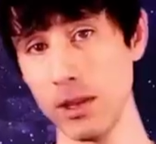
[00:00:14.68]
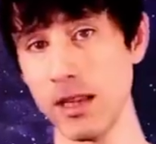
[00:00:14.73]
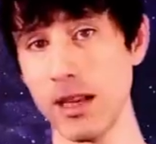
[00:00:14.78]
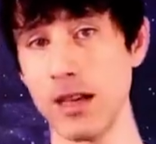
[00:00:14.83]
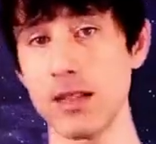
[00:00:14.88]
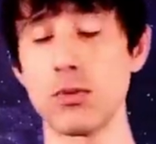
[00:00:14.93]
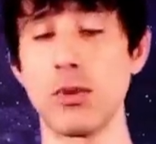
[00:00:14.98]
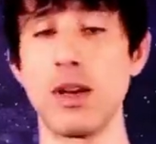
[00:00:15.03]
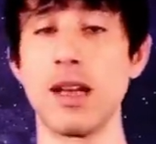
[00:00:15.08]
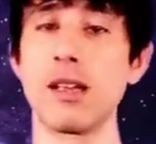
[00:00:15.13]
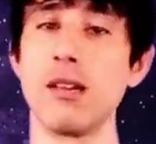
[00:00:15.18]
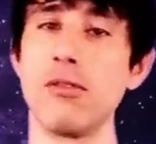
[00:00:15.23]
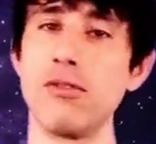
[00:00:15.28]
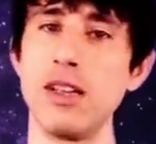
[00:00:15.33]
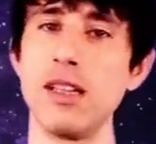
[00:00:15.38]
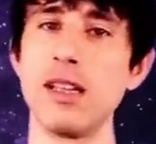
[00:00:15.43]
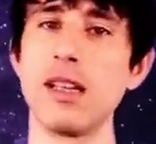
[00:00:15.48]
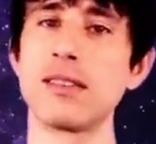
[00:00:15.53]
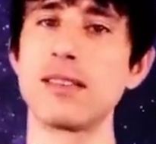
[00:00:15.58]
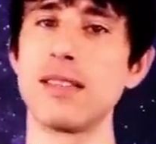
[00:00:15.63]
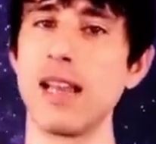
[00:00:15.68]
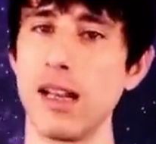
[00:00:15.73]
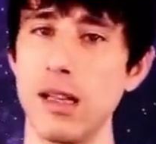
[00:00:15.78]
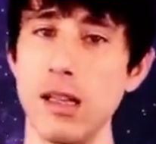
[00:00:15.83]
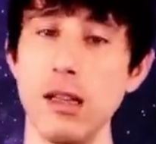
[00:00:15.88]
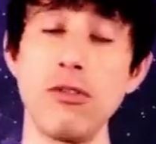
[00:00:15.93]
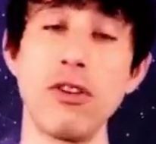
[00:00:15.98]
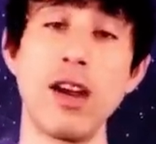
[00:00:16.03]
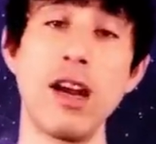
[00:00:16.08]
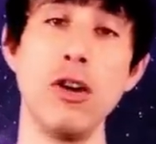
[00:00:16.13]
الناس ولكن في ناس
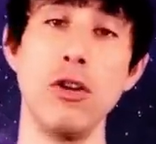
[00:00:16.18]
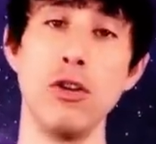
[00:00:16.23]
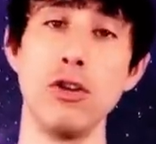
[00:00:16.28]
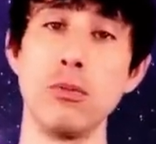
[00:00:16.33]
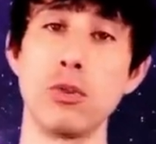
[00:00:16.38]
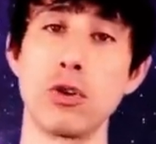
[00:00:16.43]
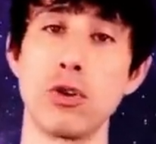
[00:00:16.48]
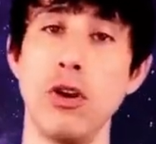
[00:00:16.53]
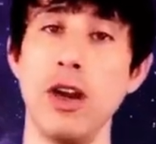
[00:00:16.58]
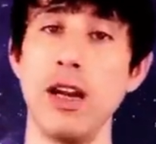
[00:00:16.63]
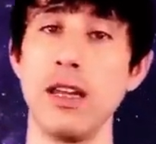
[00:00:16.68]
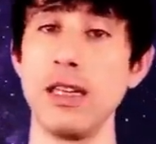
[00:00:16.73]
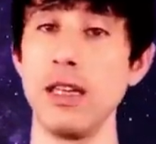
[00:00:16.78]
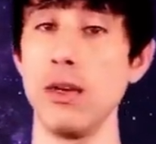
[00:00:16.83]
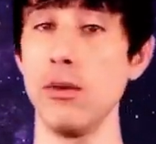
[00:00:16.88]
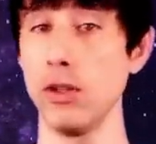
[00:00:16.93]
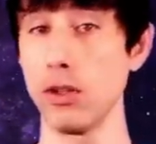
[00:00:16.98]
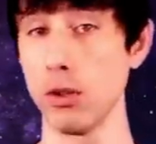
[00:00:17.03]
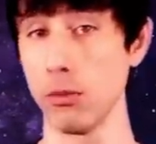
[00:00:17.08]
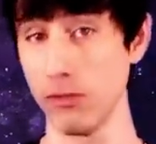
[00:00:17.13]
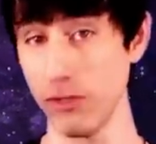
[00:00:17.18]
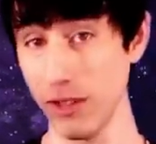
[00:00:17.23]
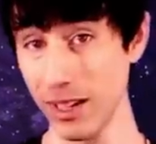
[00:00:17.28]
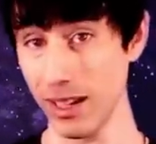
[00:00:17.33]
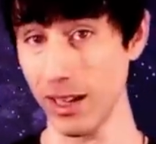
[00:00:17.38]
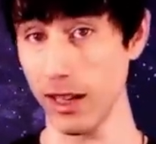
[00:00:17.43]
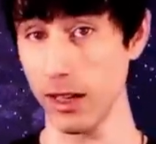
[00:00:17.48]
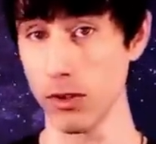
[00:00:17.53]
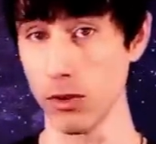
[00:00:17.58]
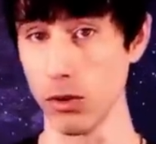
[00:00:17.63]
داخلين في هاي العلوم الروحانيه وعندهم
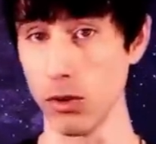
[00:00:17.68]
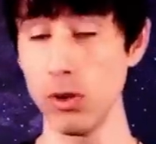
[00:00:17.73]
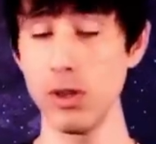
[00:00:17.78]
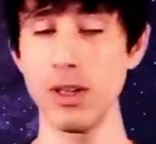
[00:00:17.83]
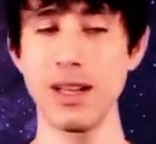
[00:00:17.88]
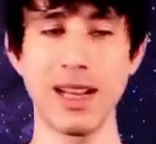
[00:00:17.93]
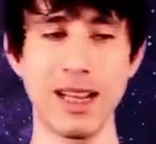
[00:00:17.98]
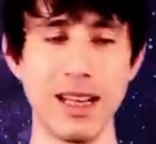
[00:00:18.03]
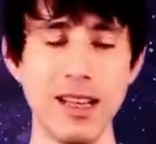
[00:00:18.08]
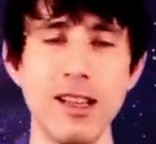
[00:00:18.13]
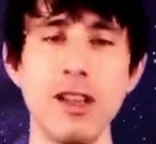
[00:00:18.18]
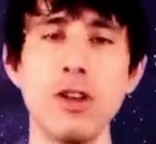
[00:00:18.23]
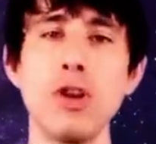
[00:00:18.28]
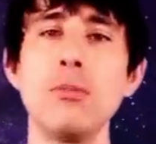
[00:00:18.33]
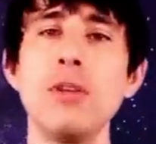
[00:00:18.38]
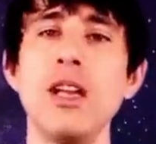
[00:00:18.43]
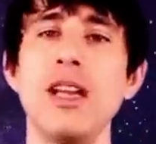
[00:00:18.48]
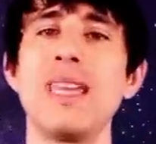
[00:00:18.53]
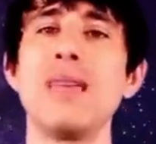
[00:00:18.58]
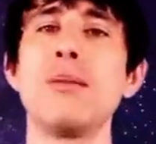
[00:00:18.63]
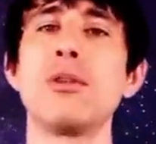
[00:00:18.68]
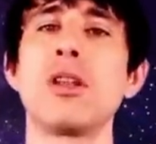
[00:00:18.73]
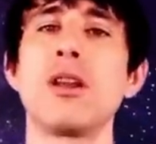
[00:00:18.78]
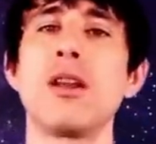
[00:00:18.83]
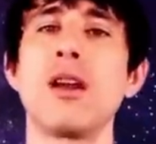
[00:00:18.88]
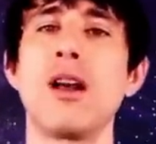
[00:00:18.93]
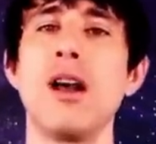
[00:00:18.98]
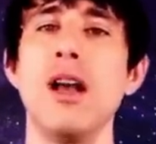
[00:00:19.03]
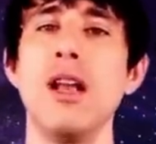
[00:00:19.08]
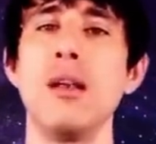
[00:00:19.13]
فكره عنه خلينا اليوم نحكي بطريقه